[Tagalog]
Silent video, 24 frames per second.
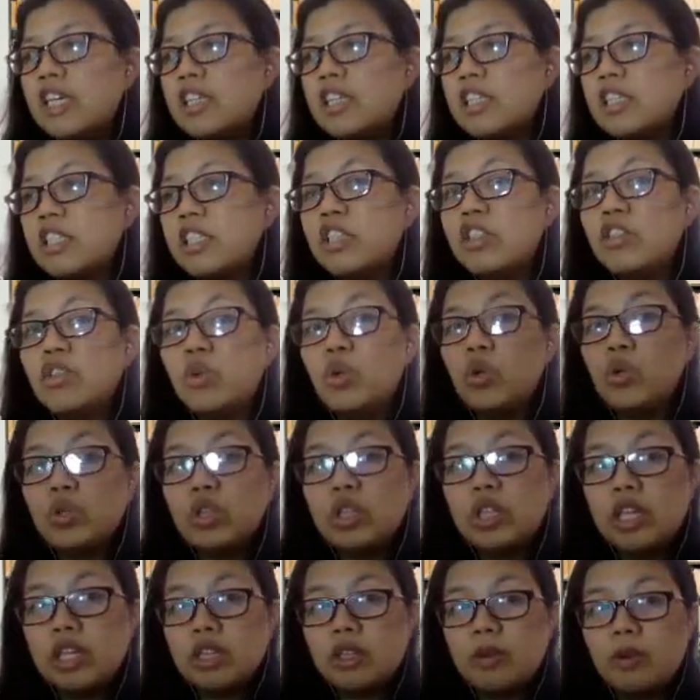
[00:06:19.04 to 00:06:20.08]
seed coat
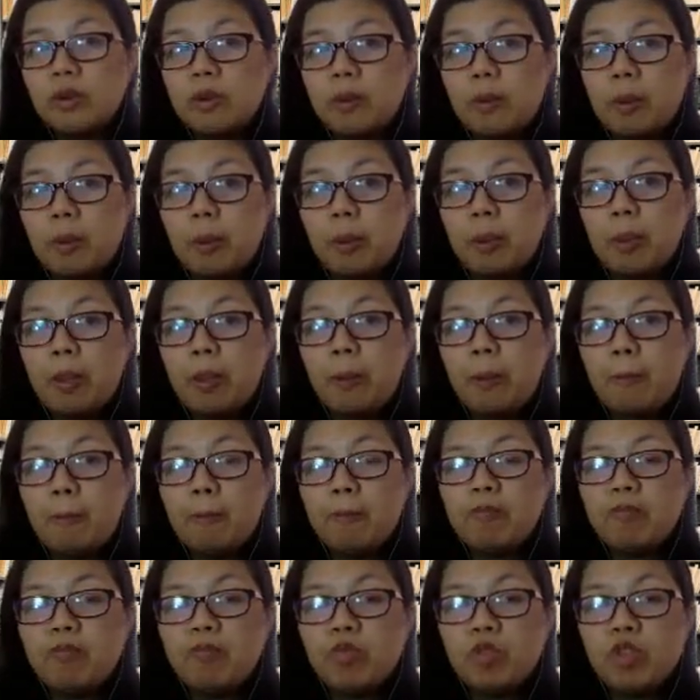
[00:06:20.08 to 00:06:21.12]
ito.
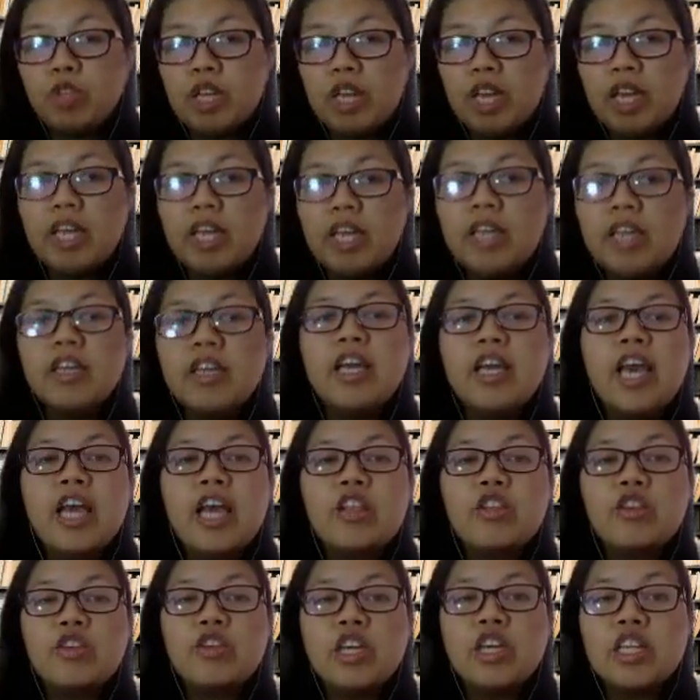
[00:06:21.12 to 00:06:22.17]
Okay?
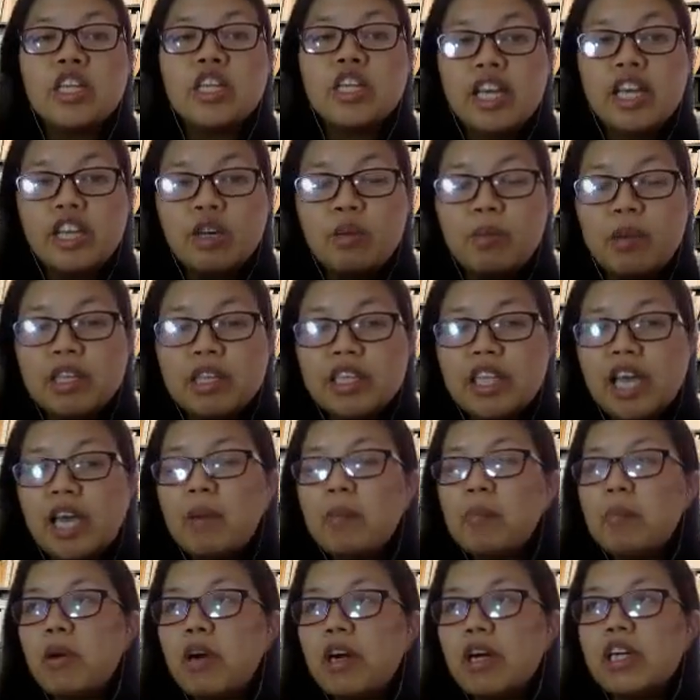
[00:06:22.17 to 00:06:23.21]
Itong integument ay
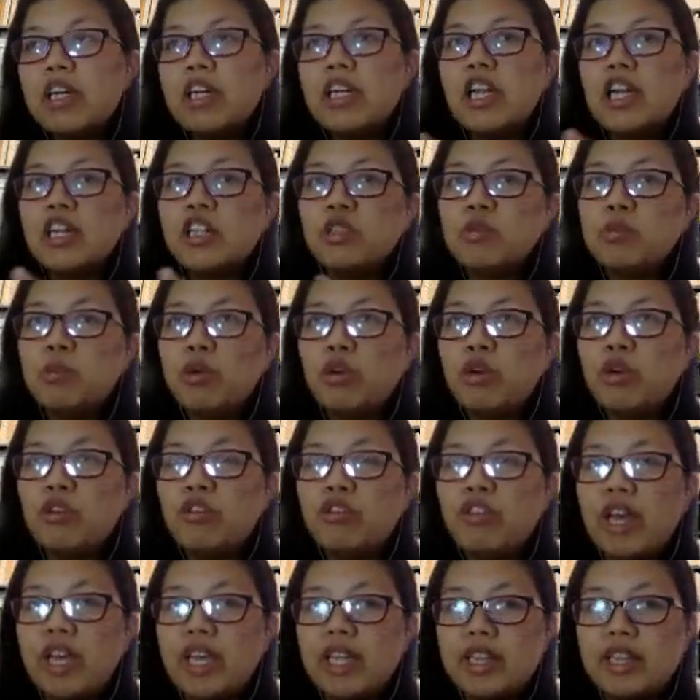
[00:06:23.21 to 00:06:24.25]
part ng
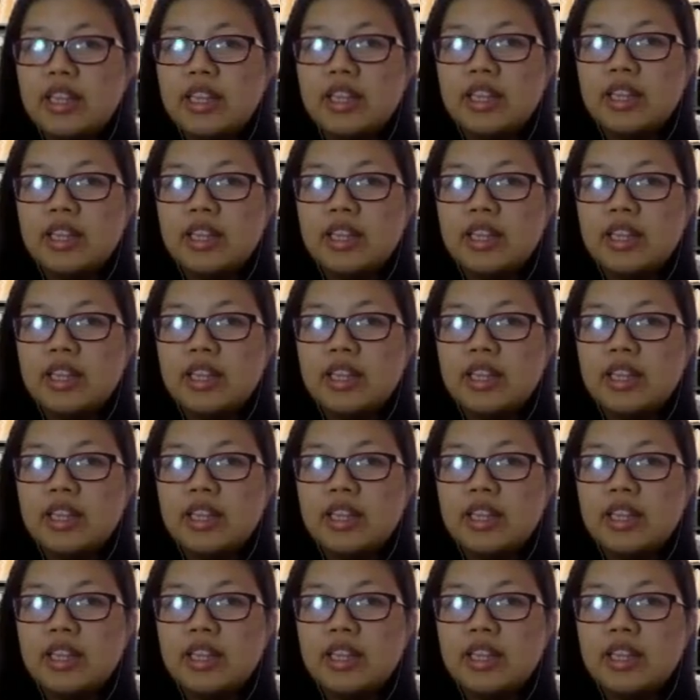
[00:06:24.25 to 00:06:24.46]
sporophyte.